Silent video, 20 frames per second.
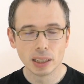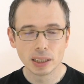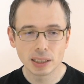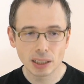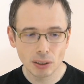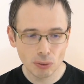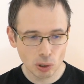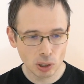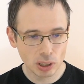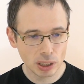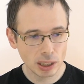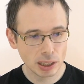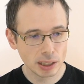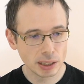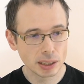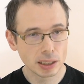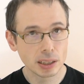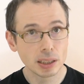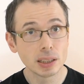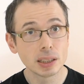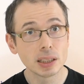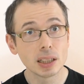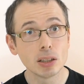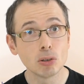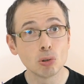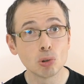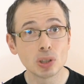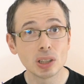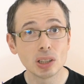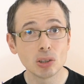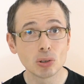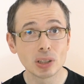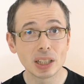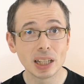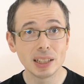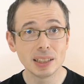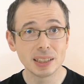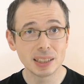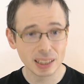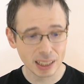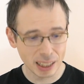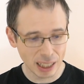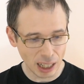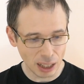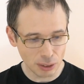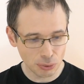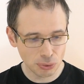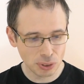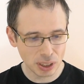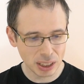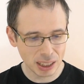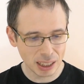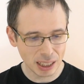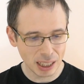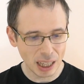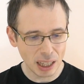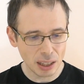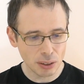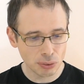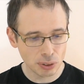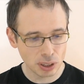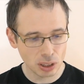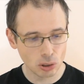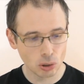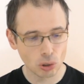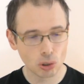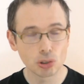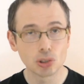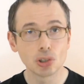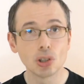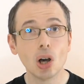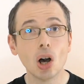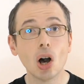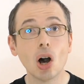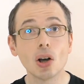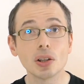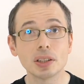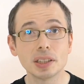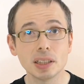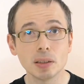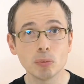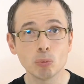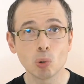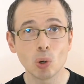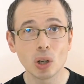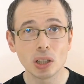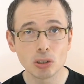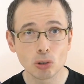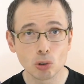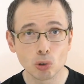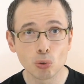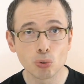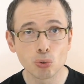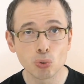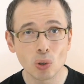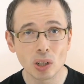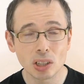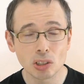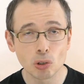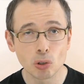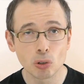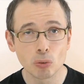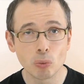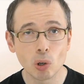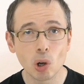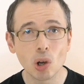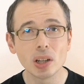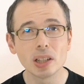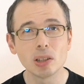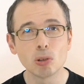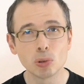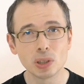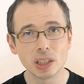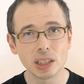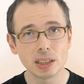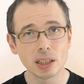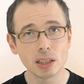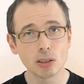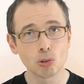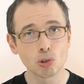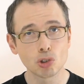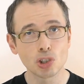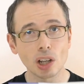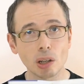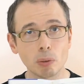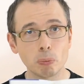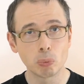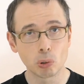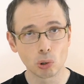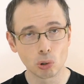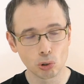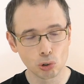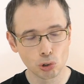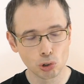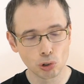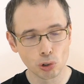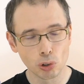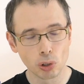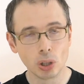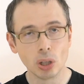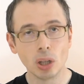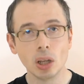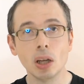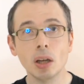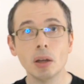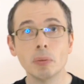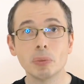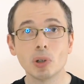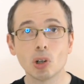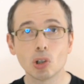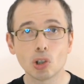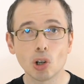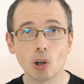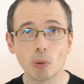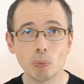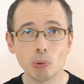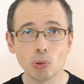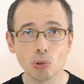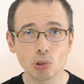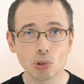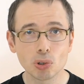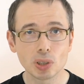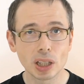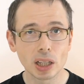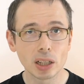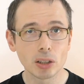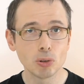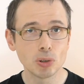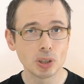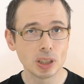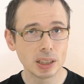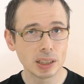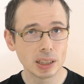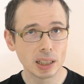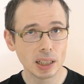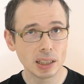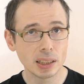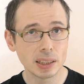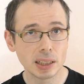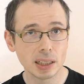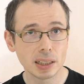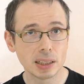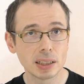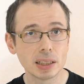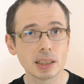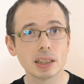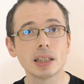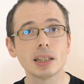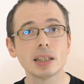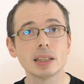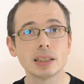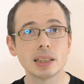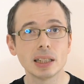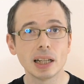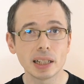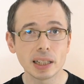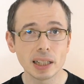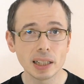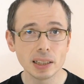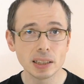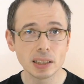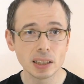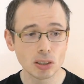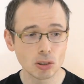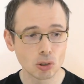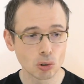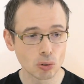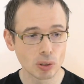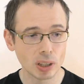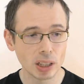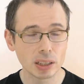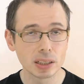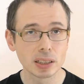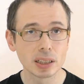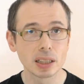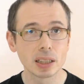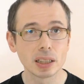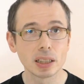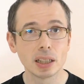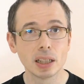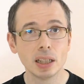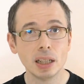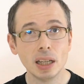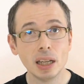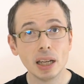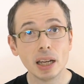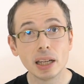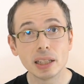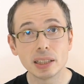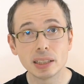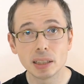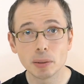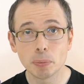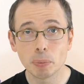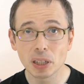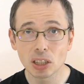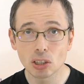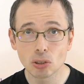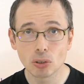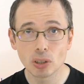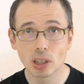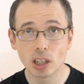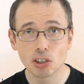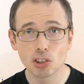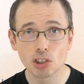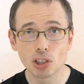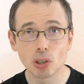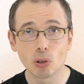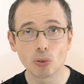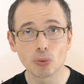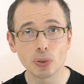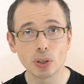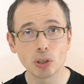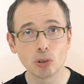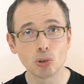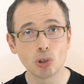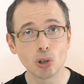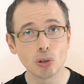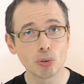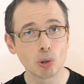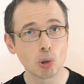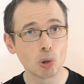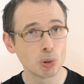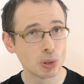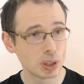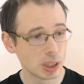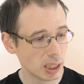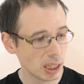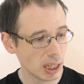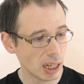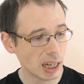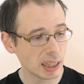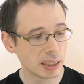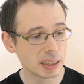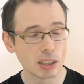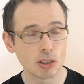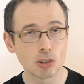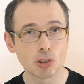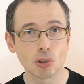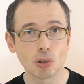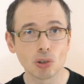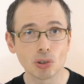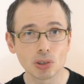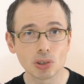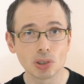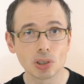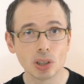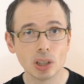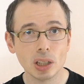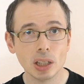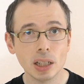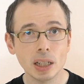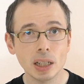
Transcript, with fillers: Seven Deadly Sins est doté de qualités graphiques évidentes, en témoignent le foisonnement et le détail de chaque planche. Mais encore plus que sa réussite esthétique, c'est la qualité de son intrigue et de ses personnages qui en fait une œuvre aussi attachante.